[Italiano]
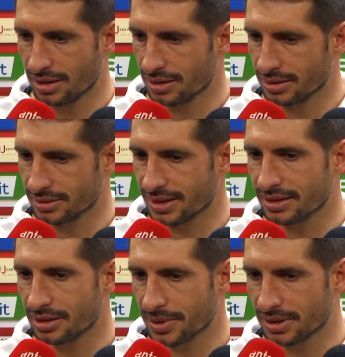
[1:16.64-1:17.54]
eh,
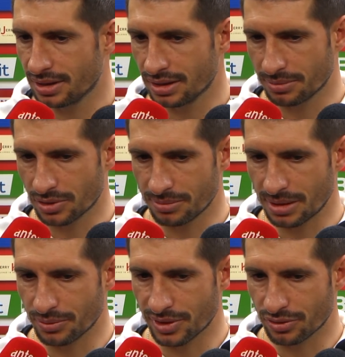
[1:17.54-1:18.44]
tante partite, però
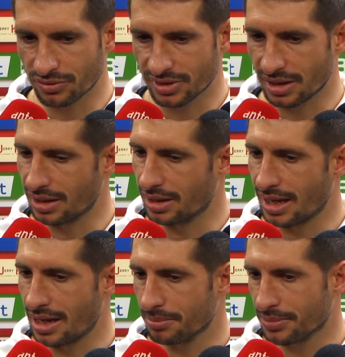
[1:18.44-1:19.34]
abbiamo una rosa
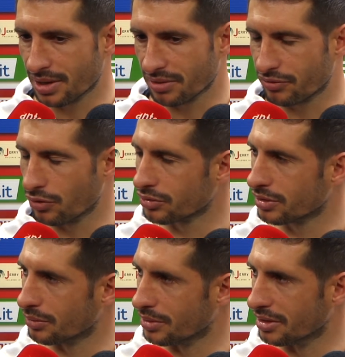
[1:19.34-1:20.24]
ampia e
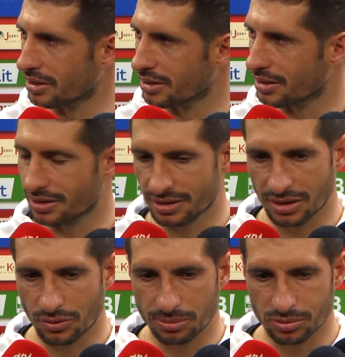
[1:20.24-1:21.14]
forte, quindi
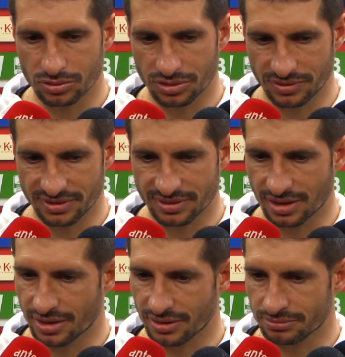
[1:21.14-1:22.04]
da quel punto di
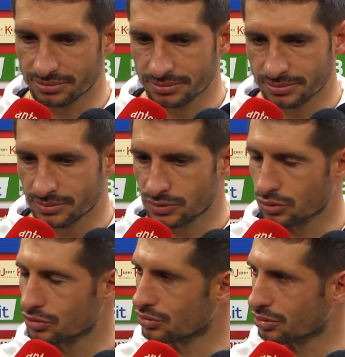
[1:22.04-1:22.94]
vista
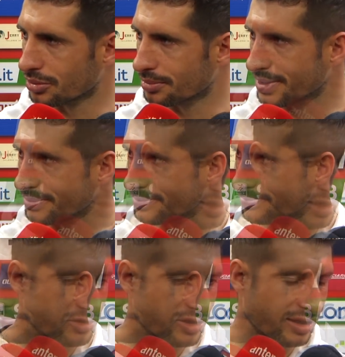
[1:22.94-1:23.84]
non ci sono problemi.
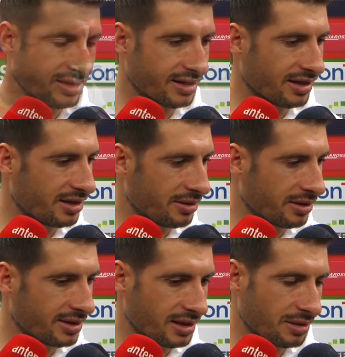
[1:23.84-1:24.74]
C'è da
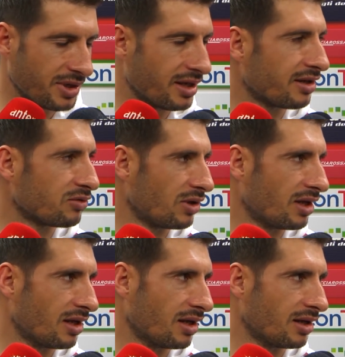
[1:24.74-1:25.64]
recriminare
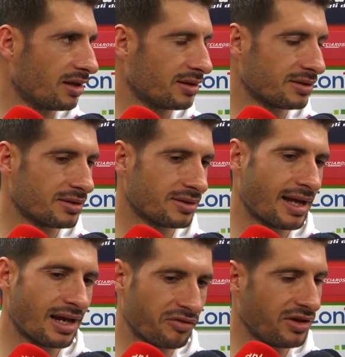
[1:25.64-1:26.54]
sulla,
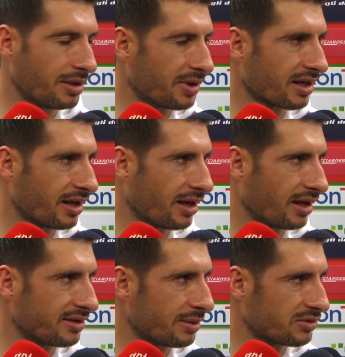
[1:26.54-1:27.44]
alla fine perché
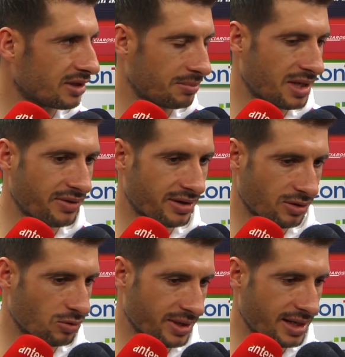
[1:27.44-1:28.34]
siamo stati bravi a
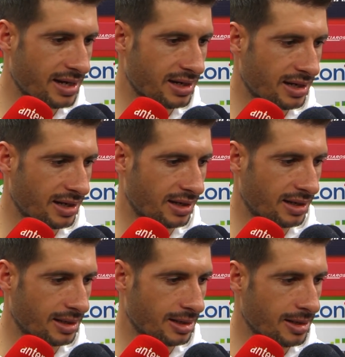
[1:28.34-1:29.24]

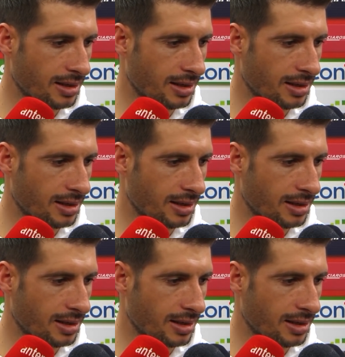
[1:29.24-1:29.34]
recuperarla